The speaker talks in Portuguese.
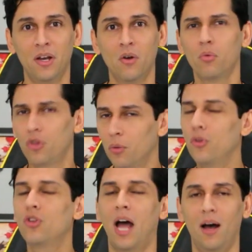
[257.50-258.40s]
um tipo
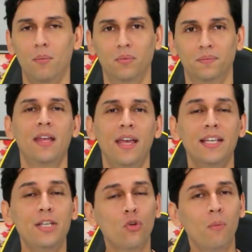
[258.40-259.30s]
de nabo.
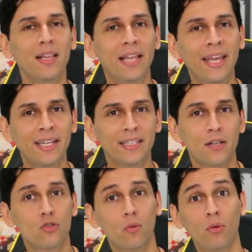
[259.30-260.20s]
Existe uma lenda
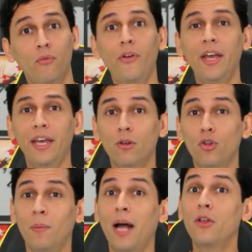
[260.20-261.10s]
sobre um ferreiro
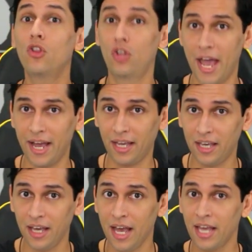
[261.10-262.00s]
chamado Jack,
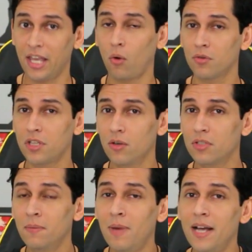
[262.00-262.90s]
que conseguiu
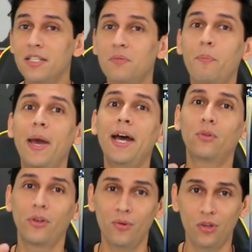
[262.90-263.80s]
ser mais esperto
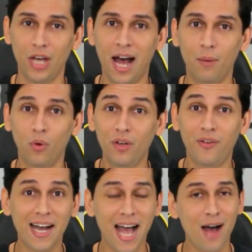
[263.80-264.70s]
que o diabo e
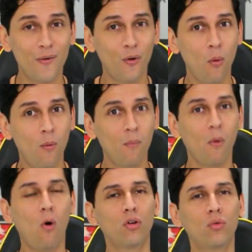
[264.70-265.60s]
vagava como um
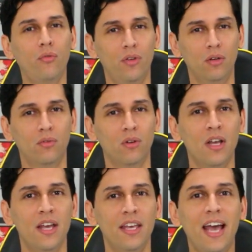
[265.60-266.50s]
morto-vivo,
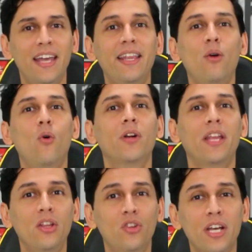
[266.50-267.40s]
e aí deu
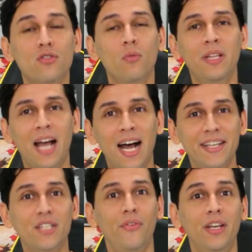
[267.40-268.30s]
origem às
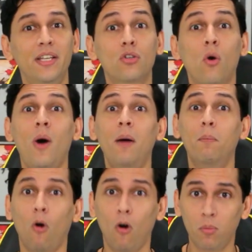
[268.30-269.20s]
luminárias feitas com
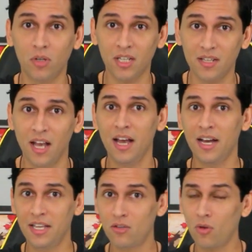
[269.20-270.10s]
abóboras
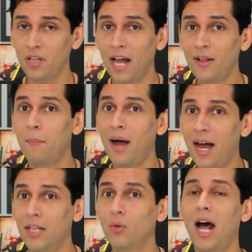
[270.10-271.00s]
que se tornaram a
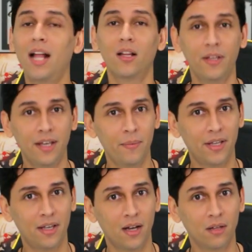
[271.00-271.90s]
marca do Halloween
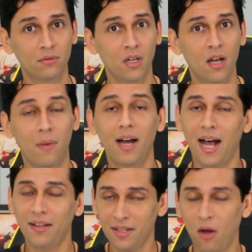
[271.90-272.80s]
americano,
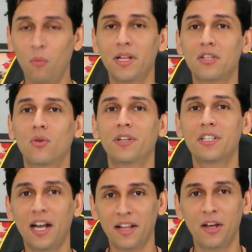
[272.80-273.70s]
marcado então pelas cores
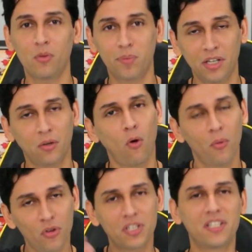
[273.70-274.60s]
laranja e preto, como
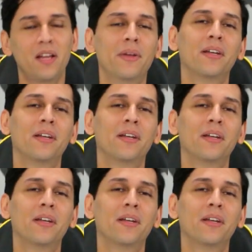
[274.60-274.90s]
eu disse também